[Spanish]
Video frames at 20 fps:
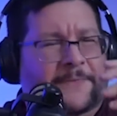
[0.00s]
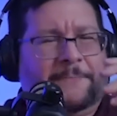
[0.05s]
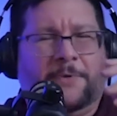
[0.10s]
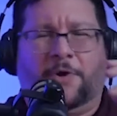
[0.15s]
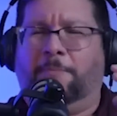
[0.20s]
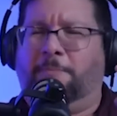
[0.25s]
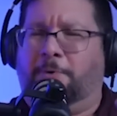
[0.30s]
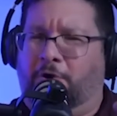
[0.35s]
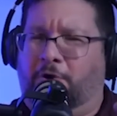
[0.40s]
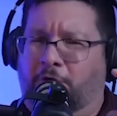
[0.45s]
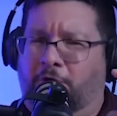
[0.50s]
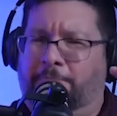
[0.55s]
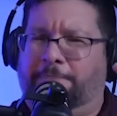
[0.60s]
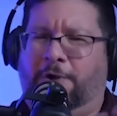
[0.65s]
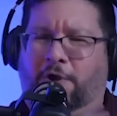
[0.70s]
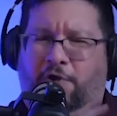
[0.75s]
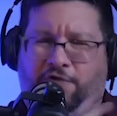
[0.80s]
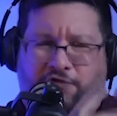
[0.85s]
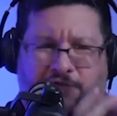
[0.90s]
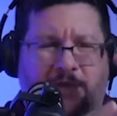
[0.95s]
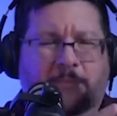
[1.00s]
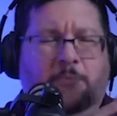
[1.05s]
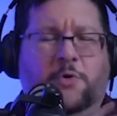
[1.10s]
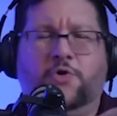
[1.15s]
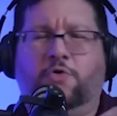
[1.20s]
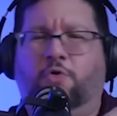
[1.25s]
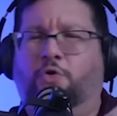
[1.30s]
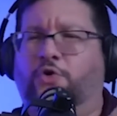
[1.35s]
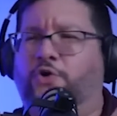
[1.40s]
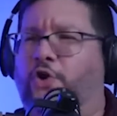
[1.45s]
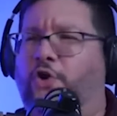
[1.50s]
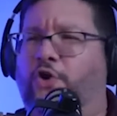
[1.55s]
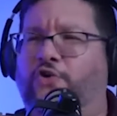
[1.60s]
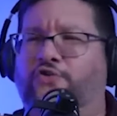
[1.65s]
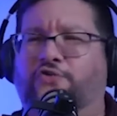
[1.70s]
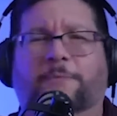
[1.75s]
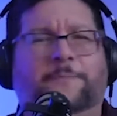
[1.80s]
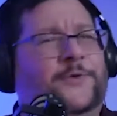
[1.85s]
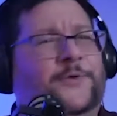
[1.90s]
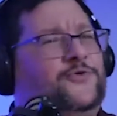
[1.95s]
pero, pero, pero sí, muy
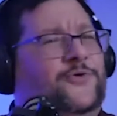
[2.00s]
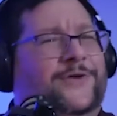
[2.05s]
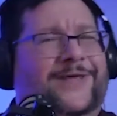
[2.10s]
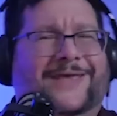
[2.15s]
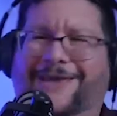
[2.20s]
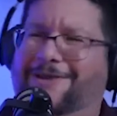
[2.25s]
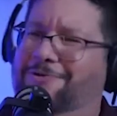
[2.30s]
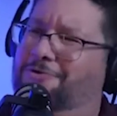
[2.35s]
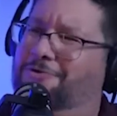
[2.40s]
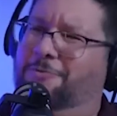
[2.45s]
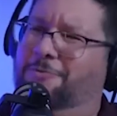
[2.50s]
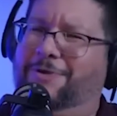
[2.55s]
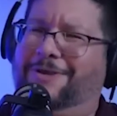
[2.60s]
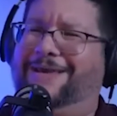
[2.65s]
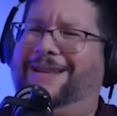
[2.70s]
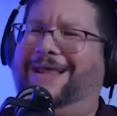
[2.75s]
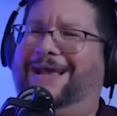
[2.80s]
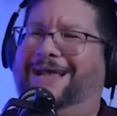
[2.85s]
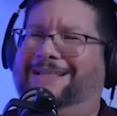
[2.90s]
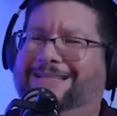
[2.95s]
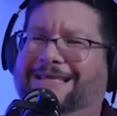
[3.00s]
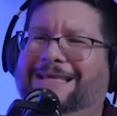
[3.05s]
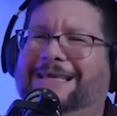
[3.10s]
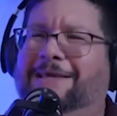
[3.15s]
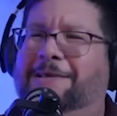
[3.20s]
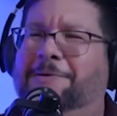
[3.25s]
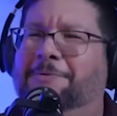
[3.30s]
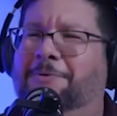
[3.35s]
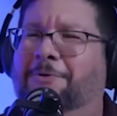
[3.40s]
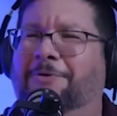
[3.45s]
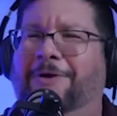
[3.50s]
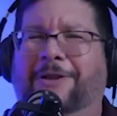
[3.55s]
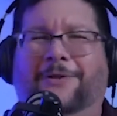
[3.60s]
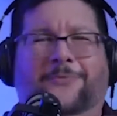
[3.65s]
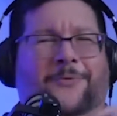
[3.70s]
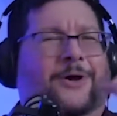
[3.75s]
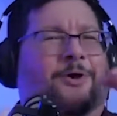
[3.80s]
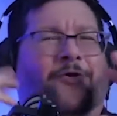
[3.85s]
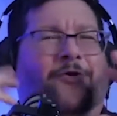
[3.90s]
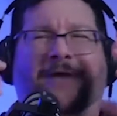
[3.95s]
curioso, el puertorriqueño, muy creativo, el
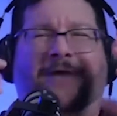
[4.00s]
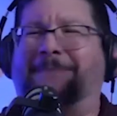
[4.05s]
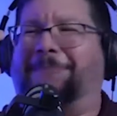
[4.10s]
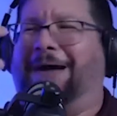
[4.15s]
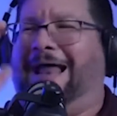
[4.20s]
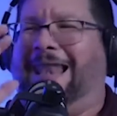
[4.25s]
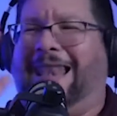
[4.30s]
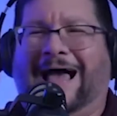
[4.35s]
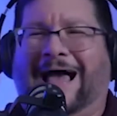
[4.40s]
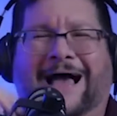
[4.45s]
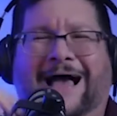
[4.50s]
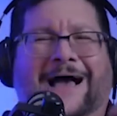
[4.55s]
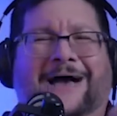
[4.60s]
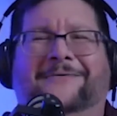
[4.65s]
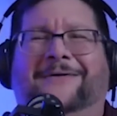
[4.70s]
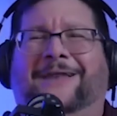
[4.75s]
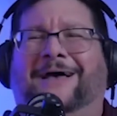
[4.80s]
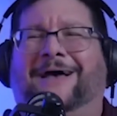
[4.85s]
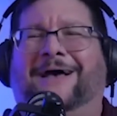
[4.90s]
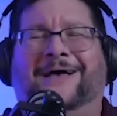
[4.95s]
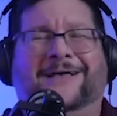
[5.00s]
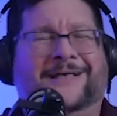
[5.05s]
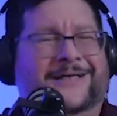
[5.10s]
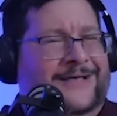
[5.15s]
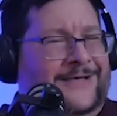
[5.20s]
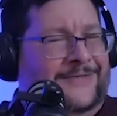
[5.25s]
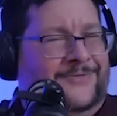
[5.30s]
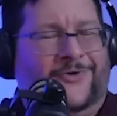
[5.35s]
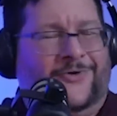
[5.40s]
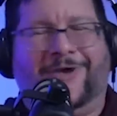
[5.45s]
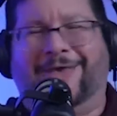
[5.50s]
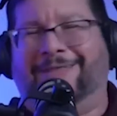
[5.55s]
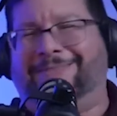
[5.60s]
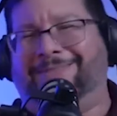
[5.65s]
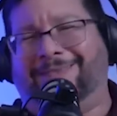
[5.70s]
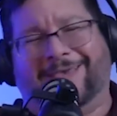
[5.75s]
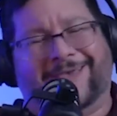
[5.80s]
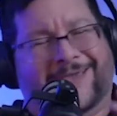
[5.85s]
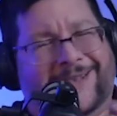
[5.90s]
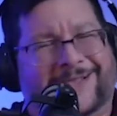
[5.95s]
juego de palabras. No,
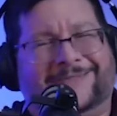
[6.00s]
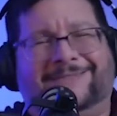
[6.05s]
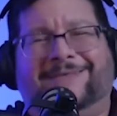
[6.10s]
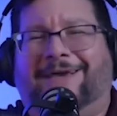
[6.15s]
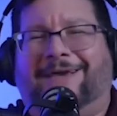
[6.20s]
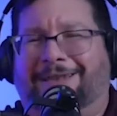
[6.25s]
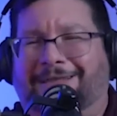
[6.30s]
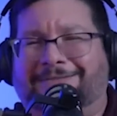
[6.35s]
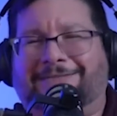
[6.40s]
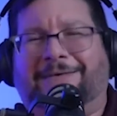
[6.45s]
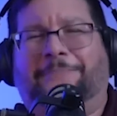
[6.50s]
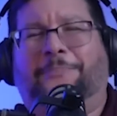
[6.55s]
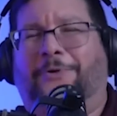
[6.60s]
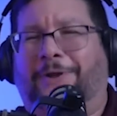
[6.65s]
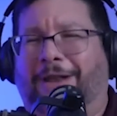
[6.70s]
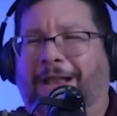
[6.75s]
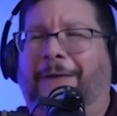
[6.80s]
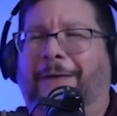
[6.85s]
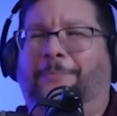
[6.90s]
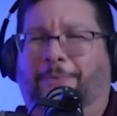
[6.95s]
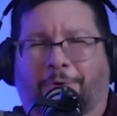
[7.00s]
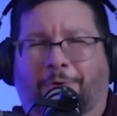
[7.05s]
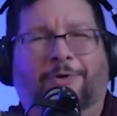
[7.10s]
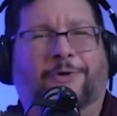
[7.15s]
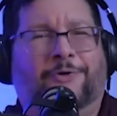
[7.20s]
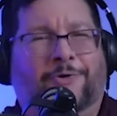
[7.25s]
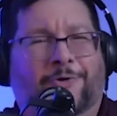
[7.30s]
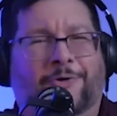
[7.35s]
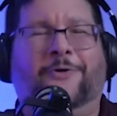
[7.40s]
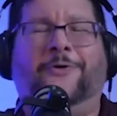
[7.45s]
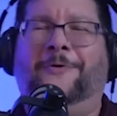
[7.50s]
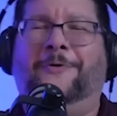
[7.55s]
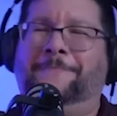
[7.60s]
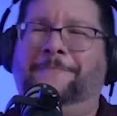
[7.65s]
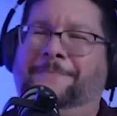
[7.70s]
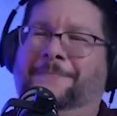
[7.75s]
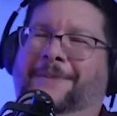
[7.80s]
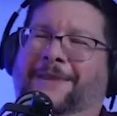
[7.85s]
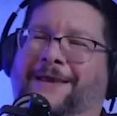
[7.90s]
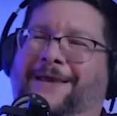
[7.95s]
este, gracias, gracias por el apoyo
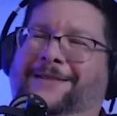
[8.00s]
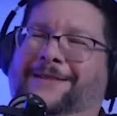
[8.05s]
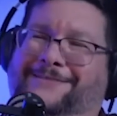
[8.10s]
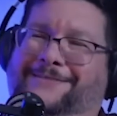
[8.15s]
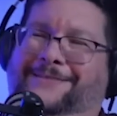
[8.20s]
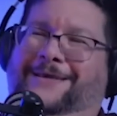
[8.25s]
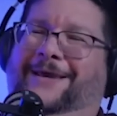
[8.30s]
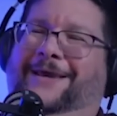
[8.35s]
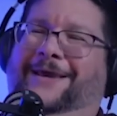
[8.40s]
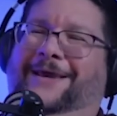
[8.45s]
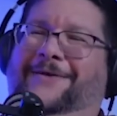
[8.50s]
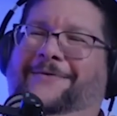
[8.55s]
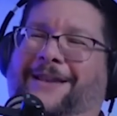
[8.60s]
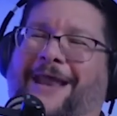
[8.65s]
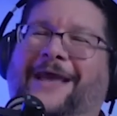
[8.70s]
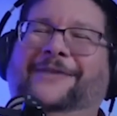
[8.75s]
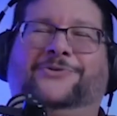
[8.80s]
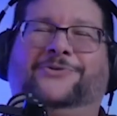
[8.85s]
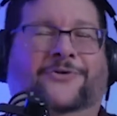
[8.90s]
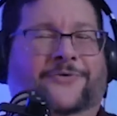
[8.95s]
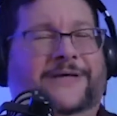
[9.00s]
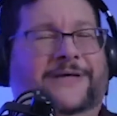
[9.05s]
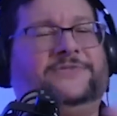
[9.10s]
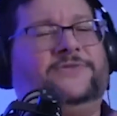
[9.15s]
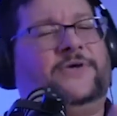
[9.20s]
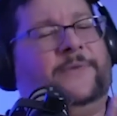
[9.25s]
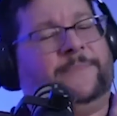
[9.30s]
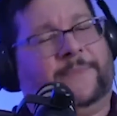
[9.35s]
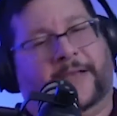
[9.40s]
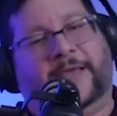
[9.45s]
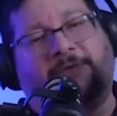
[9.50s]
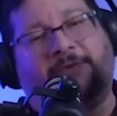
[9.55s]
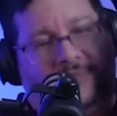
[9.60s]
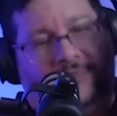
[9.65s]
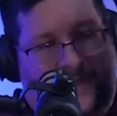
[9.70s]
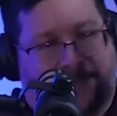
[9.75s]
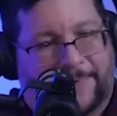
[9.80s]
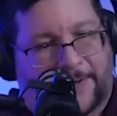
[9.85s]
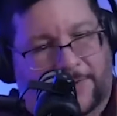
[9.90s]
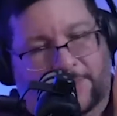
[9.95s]
este, ¿verdad? Y todo eso, y pues hizo
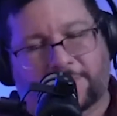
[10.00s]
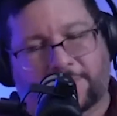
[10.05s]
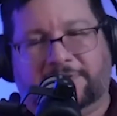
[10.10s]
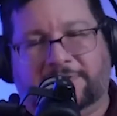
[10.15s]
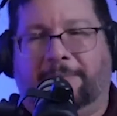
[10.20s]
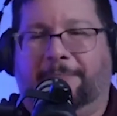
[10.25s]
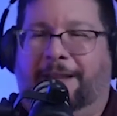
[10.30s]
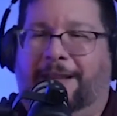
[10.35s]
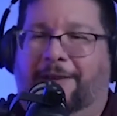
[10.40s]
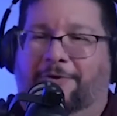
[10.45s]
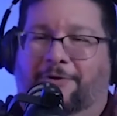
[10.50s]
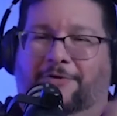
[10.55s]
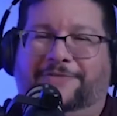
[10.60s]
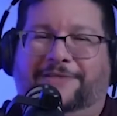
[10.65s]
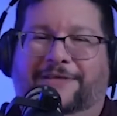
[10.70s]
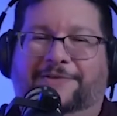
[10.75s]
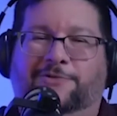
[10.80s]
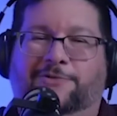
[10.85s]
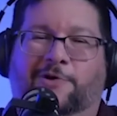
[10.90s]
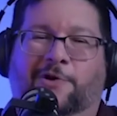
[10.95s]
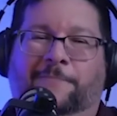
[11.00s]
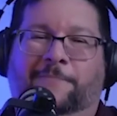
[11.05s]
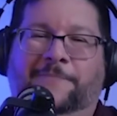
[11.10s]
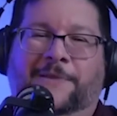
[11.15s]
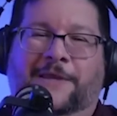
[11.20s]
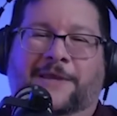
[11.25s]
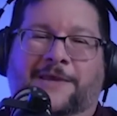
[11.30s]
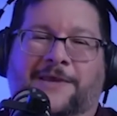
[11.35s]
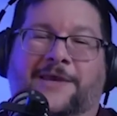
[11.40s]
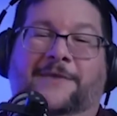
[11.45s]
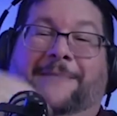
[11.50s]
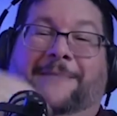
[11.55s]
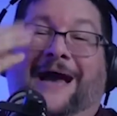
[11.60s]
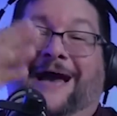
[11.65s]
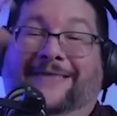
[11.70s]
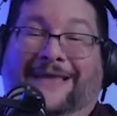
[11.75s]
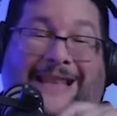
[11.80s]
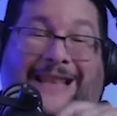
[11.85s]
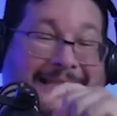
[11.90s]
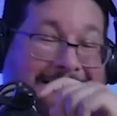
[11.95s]
unas preguntas, me las contestó. Y más
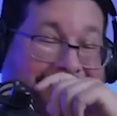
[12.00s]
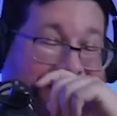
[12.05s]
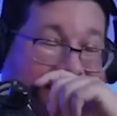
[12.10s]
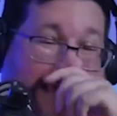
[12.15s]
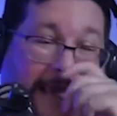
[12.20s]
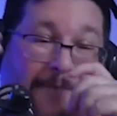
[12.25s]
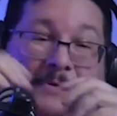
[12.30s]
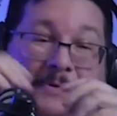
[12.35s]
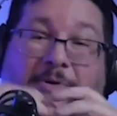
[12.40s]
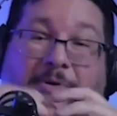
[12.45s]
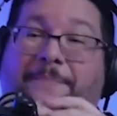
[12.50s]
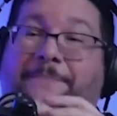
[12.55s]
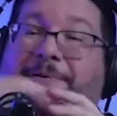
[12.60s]
adelante había unas